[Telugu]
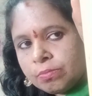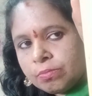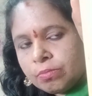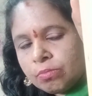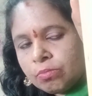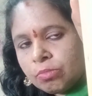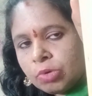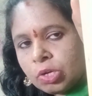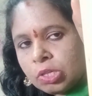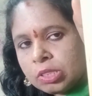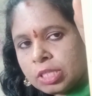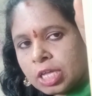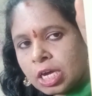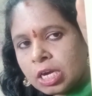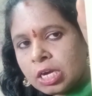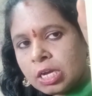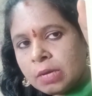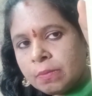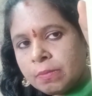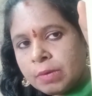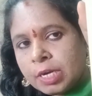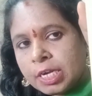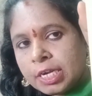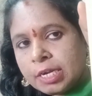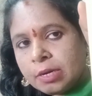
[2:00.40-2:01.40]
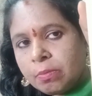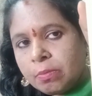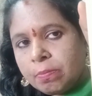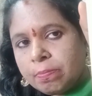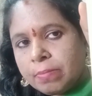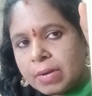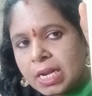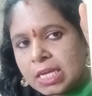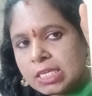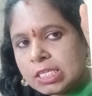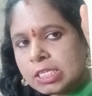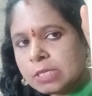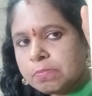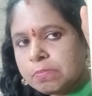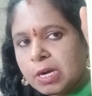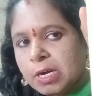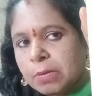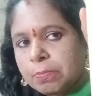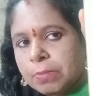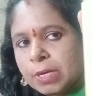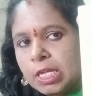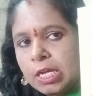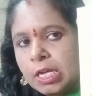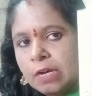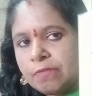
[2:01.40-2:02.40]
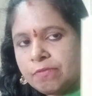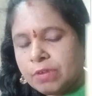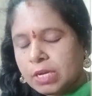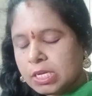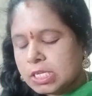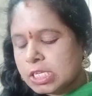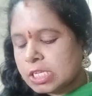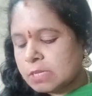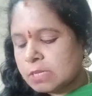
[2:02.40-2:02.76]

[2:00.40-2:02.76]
ముల్తానీ మిట్టి ప్లస్ పపాయ ఫేస్